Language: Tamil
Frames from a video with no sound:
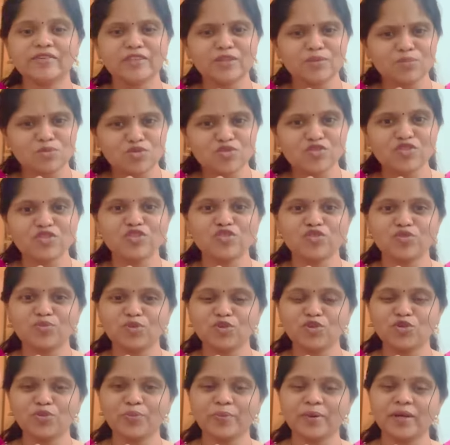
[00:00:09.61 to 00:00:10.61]
முக்கியத்துவம்
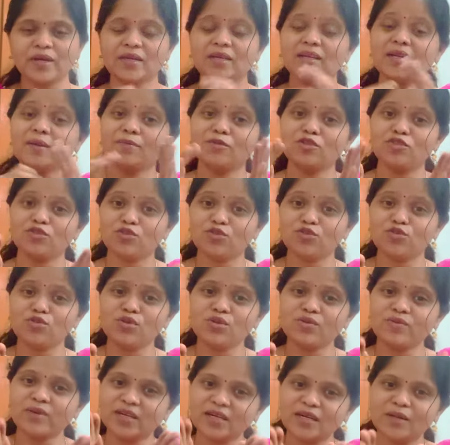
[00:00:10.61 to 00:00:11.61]
கொடுப்பாங்க நம்மளோட
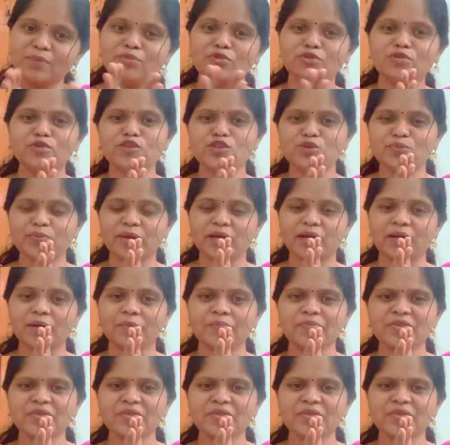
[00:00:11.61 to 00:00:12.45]
உணர்வுகளை புரிஞ்சுப்பாங்க